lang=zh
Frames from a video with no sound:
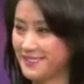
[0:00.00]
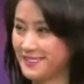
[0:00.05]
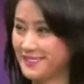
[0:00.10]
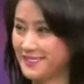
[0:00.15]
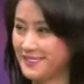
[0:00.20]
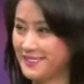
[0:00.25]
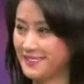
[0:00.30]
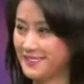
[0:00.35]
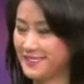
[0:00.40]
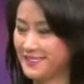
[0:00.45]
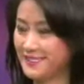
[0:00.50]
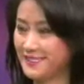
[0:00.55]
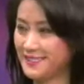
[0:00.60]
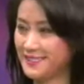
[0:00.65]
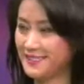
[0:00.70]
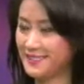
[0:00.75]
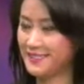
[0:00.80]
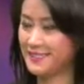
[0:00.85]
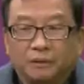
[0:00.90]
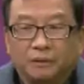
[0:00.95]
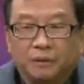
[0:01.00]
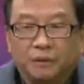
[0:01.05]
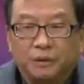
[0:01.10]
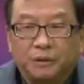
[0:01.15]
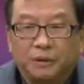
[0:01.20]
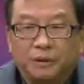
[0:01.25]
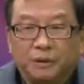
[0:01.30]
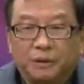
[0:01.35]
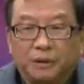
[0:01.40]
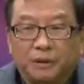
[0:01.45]
我的理想就
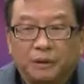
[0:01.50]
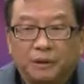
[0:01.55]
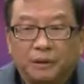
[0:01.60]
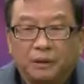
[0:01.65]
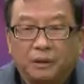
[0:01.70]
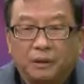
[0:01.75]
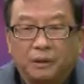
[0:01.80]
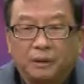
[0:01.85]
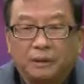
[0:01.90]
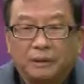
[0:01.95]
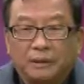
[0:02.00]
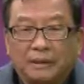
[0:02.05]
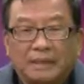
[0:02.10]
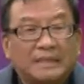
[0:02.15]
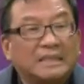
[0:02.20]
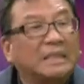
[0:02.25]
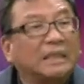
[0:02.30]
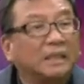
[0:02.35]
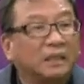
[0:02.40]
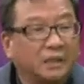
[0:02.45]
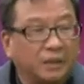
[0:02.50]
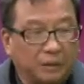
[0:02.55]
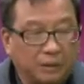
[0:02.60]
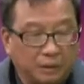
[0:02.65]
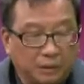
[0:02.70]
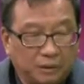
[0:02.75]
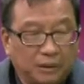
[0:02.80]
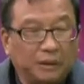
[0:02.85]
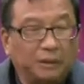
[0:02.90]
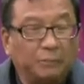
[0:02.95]
是在这个时
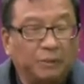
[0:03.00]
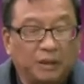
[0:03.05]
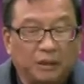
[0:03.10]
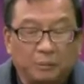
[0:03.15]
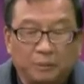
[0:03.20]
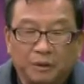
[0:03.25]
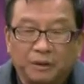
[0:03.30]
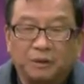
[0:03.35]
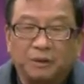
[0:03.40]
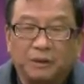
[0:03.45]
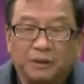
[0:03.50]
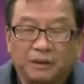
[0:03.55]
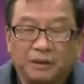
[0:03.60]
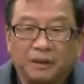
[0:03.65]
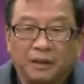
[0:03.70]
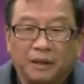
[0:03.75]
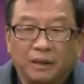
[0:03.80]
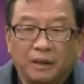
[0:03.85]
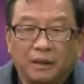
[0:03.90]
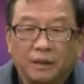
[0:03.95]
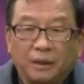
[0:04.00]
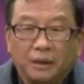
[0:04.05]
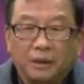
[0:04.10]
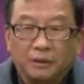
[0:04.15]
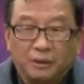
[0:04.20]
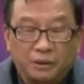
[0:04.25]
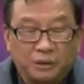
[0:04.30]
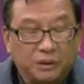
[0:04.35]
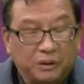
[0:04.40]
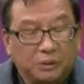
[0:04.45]
候可以比较明确讲，
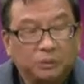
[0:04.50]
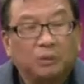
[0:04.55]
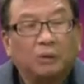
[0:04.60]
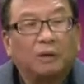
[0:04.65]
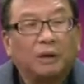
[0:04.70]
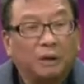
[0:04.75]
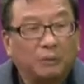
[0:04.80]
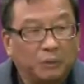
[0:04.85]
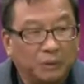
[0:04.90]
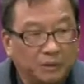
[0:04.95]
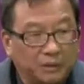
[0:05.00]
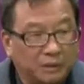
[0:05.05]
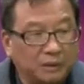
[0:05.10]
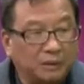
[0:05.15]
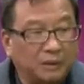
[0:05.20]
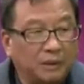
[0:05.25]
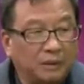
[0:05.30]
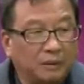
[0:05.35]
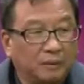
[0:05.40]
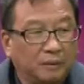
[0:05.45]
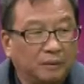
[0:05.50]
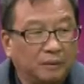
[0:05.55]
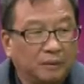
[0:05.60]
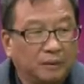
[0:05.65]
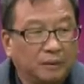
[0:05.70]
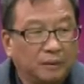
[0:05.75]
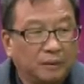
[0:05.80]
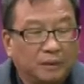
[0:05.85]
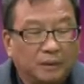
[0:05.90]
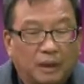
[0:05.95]
就是做好我自己，嗯，
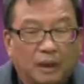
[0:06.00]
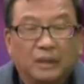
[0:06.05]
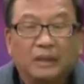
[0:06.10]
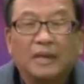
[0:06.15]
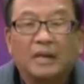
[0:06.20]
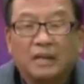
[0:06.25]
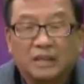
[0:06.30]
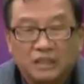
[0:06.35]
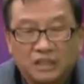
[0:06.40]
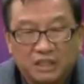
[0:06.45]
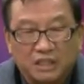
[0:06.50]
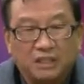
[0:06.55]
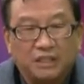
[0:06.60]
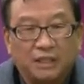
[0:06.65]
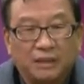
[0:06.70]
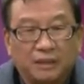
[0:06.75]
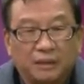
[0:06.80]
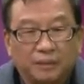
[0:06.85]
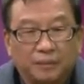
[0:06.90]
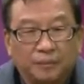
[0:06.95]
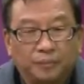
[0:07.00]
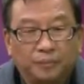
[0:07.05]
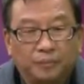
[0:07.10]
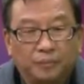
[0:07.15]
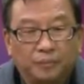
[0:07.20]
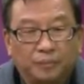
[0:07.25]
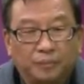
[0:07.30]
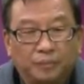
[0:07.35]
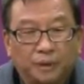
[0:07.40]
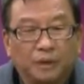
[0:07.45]
而让世界
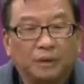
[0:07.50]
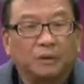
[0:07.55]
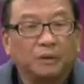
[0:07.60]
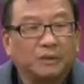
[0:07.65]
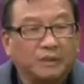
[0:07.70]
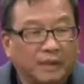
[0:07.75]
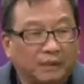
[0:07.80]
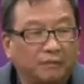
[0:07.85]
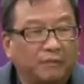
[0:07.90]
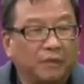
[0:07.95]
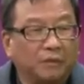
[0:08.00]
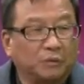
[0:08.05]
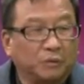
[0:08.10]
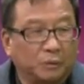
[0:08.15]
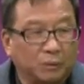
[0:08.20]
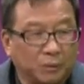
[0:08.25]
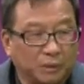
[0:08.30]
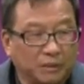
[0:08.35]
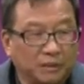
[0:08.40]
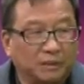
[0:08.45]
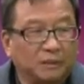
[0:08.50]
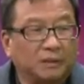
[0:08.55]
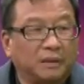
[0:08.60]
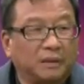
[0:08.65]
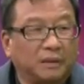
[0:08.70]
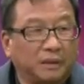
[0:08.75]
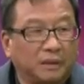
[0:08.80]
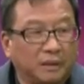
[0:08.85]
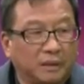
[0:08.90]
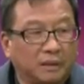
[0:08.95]
能够绽放出我自己
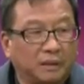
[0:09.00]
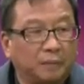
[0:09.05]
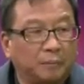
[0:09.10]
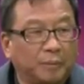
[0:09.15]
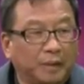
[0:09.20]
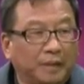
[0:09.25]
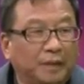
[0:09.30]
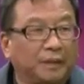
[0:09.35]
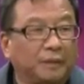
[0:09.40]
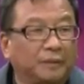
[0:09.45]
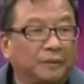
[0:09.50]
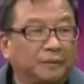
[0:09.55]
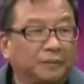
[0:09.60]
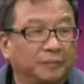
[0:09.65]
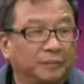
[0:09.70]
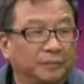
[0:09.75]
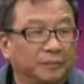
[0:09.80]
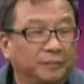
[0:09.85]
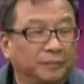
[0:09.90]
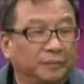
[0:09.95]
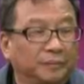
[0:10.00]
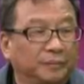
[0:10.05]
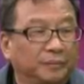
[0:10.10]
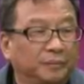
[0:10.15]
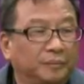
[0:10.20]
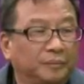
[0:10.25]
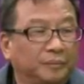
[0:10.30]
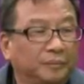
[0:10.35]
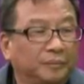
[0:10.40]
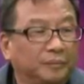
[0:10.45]
的个人魅力。嗯，
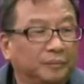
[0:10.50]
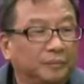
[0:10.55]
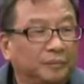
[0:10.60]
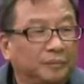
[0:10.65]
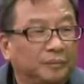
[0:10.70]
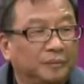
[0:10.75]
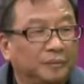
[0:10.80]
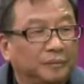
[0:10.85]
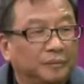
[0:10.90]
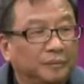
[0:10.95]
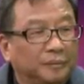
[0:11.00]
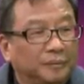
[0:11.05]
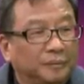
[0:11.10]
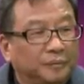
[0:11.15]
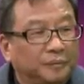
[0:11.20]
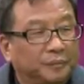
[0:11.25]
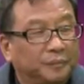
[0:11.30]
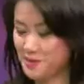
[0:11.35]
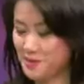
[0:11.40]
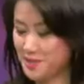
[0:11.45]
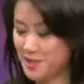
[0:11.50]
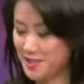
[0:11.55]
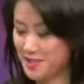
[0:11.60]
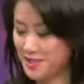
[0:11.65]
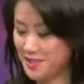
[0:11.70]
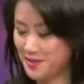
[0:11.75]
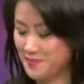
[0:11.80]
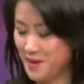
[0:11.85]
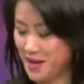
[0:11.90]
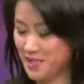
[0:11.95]
其实段老师啊，我认识
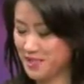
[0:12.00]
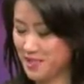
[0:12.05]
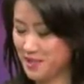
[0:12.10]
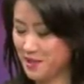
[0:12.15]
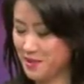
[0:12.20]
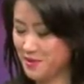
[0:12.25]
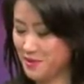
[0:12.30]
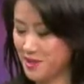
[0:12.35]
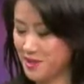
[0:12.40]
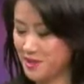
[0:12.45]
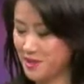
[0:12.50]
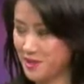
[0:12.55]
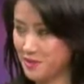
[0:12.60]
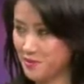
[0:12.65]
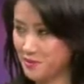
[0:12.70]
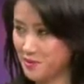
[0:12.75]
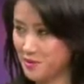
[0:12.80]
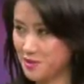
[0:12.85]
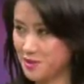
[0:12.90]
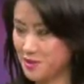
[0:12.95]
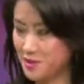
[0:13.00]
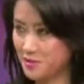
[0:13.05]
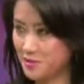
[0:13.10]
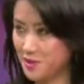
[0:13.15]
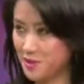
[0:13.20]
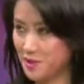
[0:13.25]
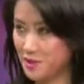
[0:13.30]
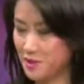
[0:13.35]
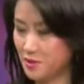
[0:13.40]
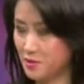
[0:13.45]
你蛮长的一段时间，我觉得你
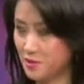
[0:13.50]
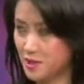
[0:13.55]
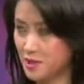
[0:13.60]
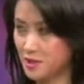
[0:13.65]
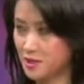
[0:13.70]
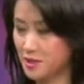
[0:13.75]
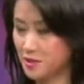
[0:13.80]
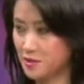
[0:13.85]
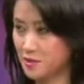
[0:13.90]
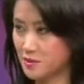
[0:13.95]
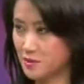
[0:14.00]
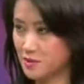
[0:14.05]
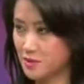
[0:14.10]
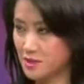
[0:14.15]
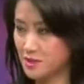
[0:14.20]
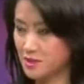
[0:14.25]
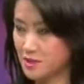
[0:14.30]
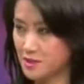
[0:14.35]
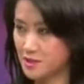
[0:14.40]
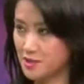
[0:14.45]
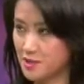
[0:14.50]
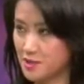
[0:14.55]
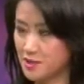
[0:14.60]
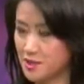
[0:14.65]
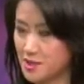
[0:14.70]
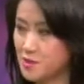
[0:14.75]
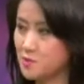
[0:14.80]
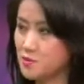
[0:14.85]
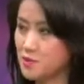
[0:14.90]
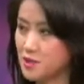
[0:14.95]
对很多事情都有你自己深
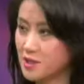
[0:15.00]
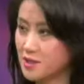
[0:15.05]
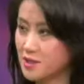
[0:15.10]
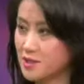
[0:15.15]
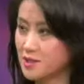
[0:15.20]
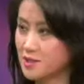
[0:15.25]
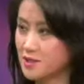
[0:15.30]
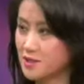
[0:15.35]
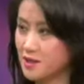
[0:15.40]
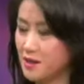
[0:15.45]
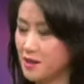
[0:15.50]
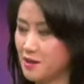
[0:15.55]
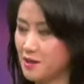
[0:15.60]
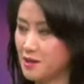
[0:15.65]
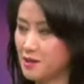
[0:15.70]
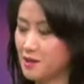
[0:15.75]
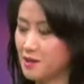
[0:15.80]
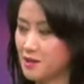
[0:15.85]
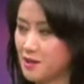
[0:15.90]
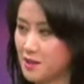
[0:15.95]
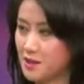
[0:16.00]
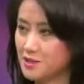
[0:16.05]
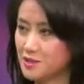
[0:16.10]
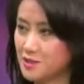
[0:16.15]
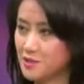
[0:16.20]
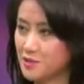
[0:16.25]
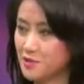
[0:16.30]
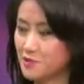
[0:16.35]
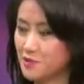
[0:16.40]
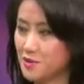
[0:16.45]
深入的一个思考，而且
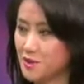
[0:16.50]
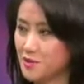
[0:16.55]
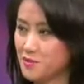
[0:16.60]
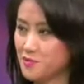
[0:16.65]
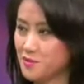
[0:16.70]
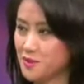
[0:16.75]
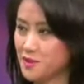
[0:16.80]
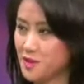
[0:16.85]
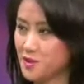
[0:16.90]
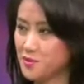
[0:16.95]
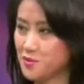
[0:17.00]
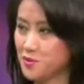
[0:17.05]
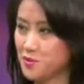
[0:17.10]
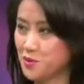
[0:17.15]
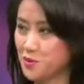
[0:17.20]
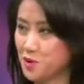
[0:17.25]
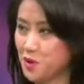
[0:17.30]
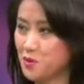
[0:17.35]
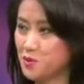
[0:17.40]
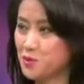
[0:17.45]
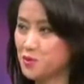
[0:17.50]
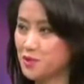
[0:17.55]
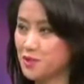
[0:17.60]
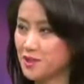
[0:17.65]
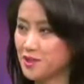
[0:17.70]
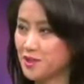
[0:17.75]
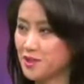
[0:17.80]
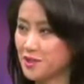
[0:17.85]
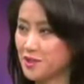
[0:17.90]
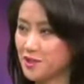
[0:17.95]
呢非常非常具有高度的
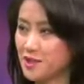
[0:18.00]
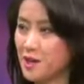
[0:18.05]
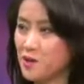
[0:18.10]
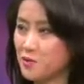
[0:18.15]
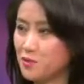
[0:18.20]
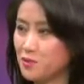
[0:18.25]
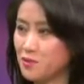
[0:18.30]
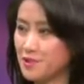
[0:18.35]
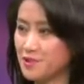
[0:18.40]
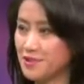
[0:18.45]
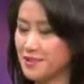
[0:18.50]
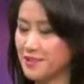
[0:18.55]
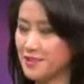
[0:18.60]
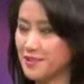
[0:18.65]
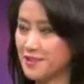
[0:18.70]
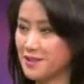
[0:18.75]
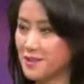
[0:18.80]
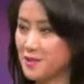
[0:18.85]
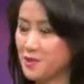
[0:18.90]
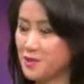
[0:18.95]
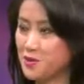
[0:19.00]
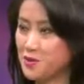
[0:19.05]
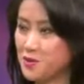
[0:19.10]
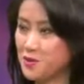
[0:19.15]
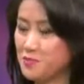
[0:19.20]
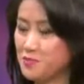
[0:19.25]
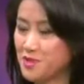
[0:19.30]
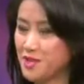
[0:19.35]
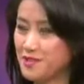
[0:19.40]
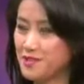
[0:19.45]
概括性啊。所以我
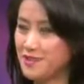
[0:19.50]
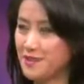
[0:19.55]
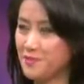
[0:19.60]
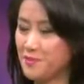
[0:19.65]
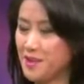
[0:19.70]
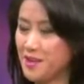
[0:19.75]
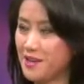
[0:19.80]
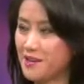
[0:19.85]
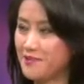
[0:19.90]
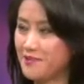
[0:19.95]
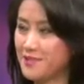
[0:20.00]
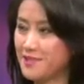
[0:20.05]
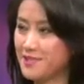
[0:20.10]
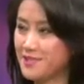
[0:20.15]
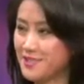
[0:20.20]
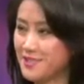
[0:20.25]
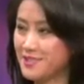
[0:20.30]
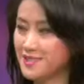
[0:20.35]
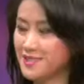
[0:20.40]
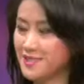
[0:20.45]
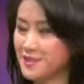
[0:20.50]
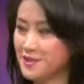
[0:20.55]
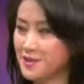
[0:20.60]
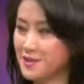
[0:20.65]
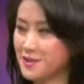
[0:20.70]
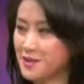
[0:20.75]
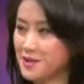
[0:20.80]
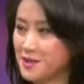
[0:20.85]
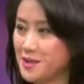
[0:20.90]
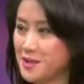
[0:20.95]
们在讲梅兰芳精神的时
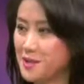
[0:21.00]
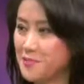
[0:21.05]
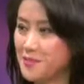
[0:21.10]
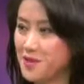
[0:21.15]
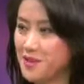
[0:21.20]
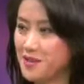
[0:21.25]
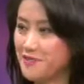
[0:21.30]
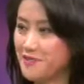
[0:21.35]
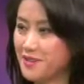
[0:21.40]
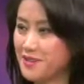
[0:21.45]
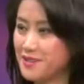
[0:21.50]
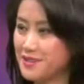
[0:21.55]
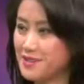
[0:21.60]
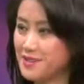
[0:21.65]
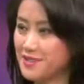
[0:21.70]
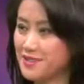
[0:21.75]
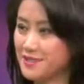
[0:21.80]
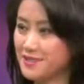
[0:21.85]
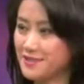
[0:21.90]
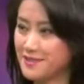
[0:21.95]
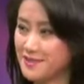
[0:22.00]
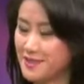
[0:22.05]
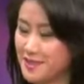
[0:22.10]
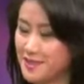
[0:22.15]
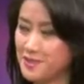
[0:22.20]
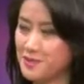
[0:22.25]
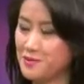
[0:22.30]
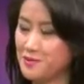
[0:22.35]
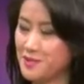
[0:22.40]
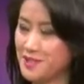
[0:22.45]
候，梅兰芳的精神，您
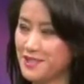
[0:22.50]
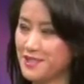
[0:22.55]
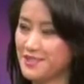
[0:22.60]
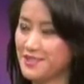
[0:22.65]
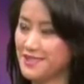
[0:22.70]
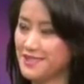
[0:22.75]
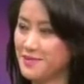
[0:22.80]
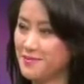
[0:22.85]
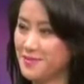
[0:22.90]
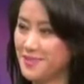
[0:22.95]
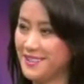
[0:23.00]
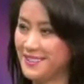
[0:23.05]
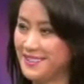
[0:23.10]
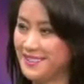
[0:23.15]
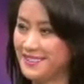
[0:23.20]
总结的是什么呢？